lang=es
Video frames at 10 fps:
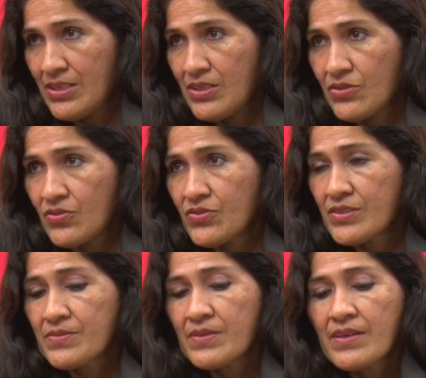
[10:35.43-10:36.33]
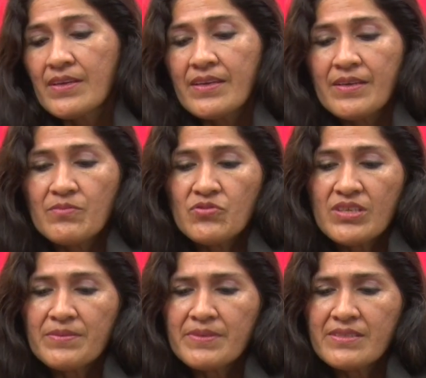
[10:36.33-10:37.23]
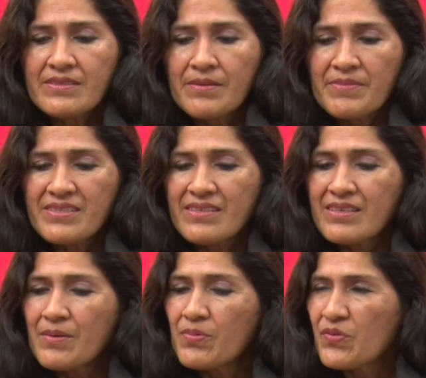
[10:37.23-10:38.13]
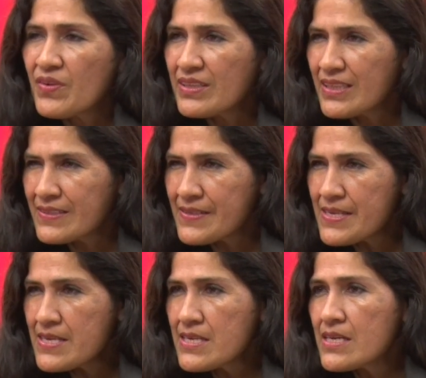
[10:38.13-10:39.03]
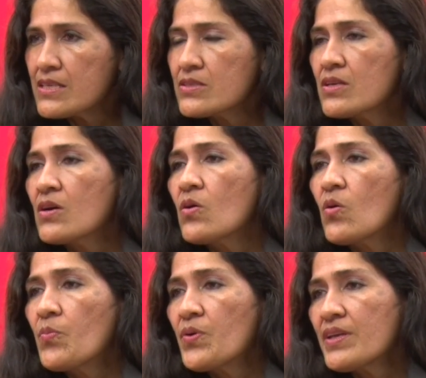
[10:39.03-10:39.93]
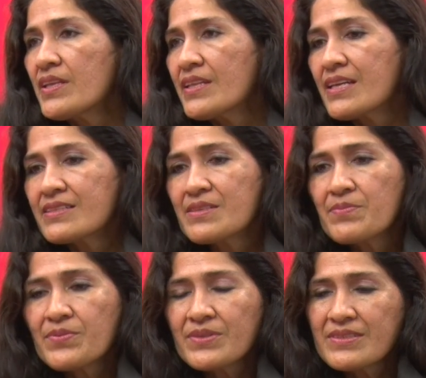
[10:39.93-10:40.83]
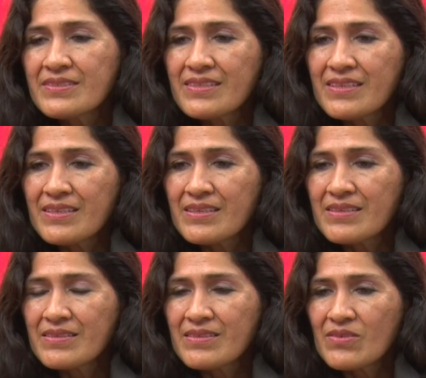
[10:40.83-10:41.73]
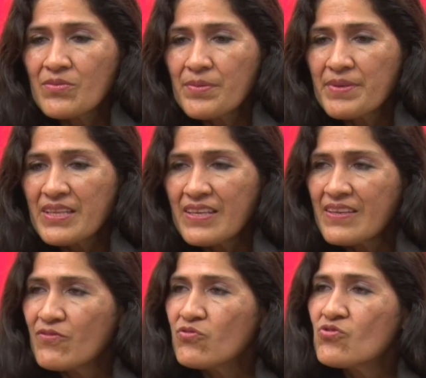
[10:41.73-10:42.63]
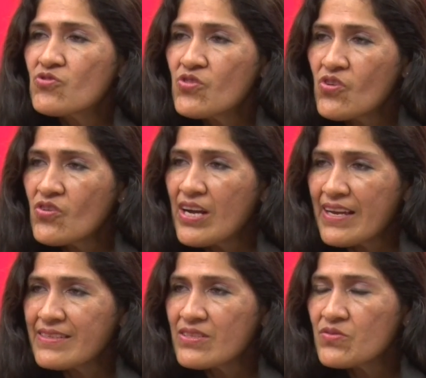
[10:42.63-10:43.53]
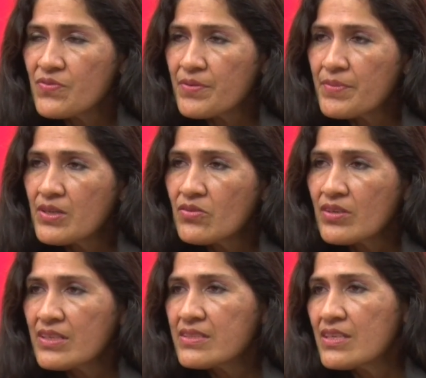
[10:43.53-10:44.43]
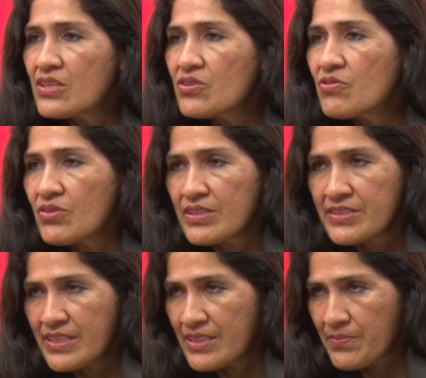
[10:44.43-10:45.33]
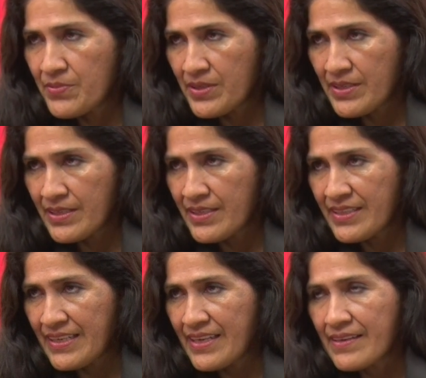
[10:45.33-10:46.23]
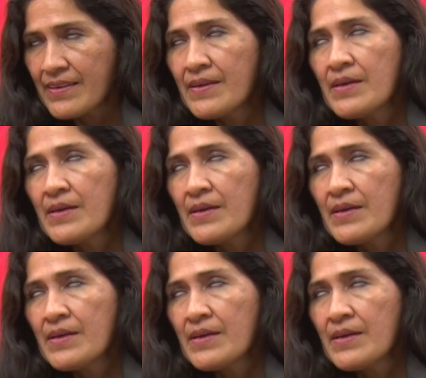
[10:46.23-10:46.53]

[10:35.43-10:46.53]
Entonces, muchas veces también se da por fantasías o puede darse, pues, eh, obviamente en función a ese sufrimiento que ese niño adolescente puede tener.